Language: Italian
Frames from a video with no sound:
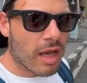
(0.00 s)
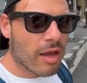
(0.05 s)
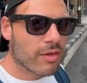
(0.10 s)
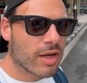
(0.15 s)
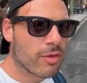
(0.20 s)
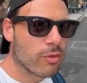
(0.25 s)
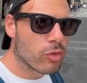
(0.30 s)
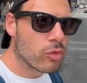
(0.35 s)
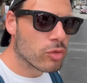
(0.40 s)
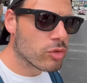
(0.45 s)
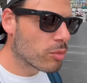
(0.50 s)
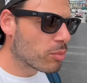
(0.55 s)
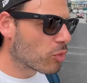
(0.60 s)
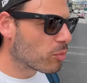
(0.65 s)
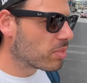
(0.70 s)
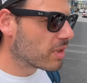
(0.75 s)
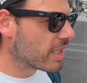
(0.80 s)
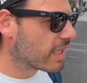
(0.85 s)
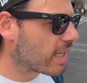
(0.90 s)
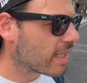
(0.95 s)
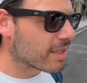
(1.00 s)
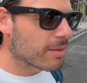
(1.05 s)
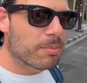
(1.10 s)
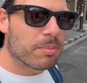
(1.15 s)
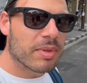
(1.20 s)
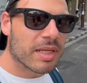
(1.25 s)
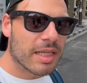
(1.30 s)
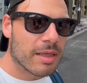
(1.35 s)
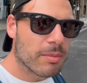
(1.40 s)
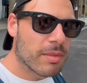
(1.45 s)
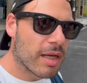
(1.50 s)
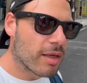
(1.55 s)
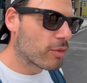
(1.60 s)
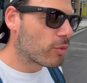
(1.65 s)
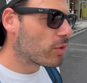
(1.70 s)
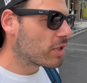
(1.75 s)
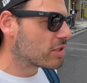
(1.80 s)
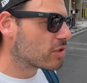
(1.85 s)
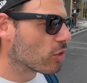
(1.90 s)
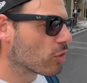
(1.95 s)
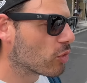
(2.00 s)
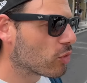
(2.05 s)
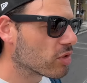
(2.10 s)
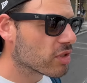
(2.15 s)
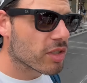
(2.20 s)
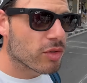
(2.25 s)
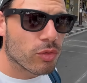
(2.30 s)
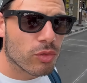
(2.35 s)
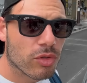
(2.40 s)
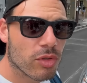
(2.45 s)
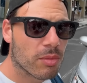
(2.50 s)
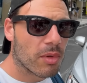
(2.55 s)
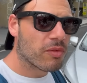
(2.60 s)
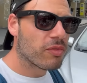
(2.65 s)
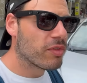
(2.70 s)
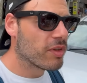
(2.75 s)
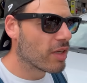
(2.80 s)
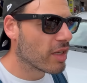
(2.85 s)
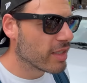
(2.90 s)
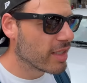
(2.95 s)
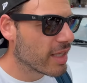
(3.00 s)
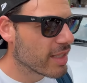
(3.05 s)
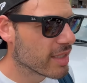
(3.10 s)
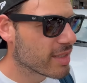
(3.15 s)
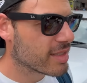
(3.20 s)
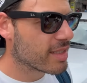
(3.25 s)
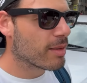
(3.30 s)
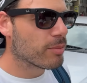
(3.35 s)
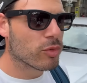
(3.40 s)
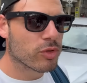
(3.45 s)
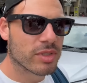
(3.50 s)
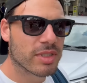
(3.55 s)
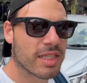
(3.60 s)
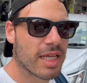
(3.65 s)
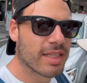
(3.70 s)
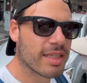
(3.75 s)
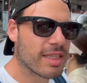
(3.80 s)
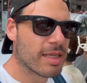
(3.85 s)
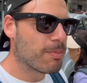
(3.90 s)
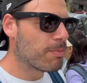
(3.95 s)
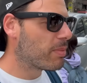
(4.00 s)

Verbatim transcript: Avrei voluto pubblicare prima questo contenuto ma fino a ieri siamo stati